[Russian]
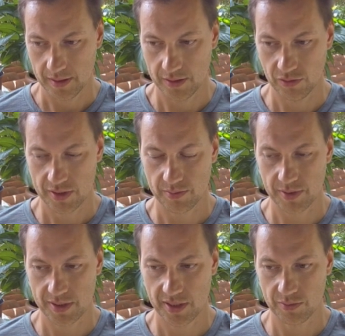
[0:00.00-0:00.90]
и у вас
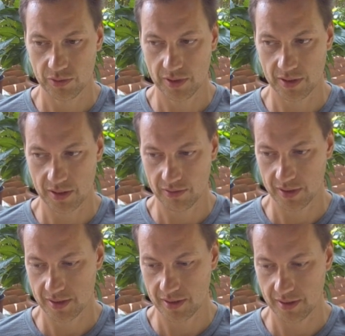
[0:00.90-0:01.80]
быстрее будет
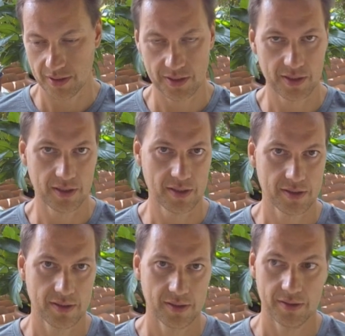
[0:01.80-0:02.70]
открываться третий
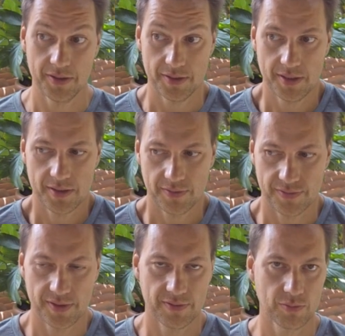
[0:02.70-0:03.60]
глаз. Естественно,
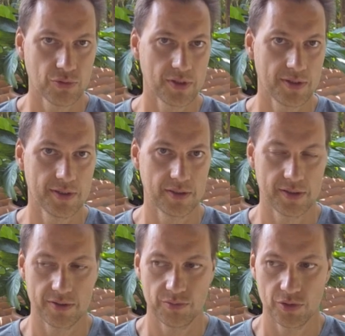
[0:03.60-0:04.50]
все вы будете
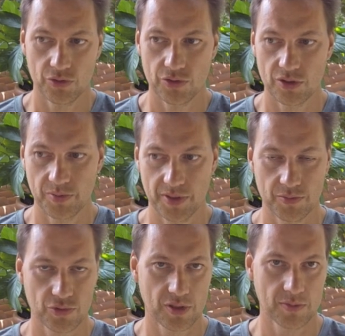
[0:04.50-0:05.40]
делать эту методику,
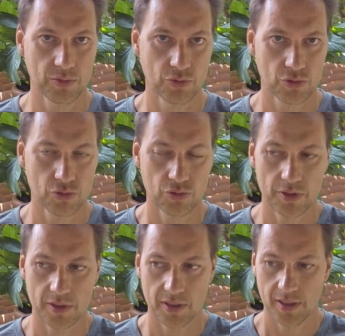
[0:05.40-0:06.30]
потому что она будет
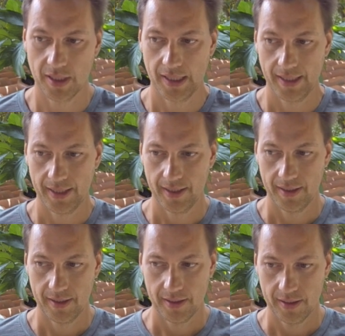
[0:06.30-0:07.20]
ускоренная.
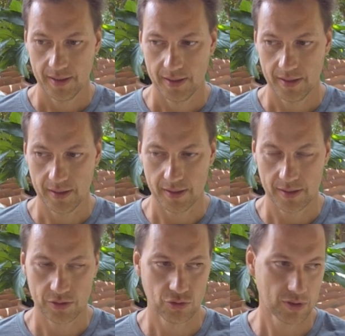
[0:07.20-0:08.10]

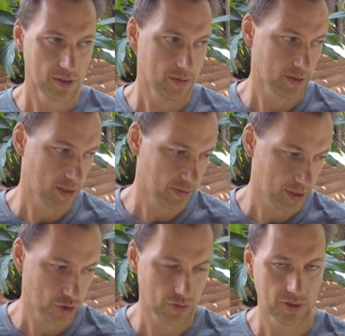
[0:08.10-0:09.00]
А, кто-то
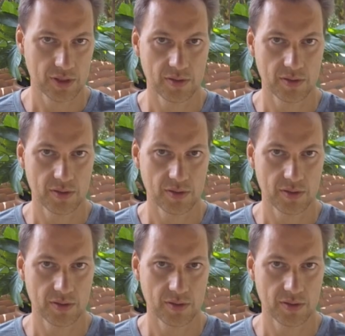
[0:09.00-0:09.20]
говорит, что вот